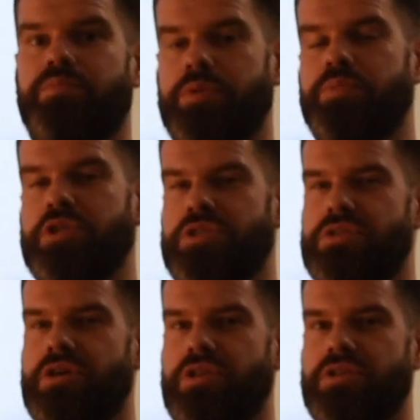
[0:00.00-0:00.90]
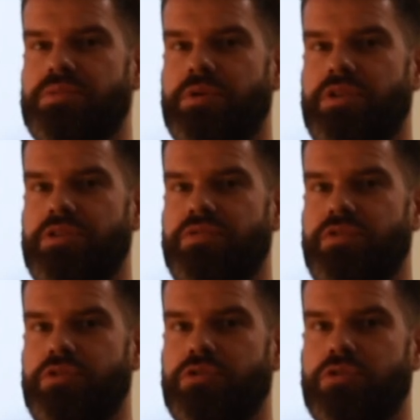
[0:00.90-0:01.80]
подпишитесь на канал, смотрите
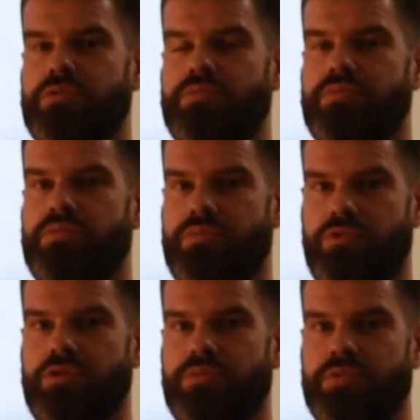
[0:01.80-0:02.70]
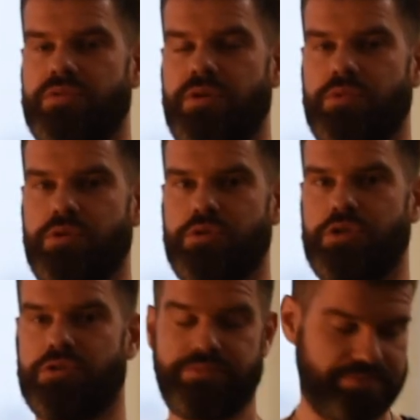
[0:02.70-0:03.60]
видео, будем с вами дружить.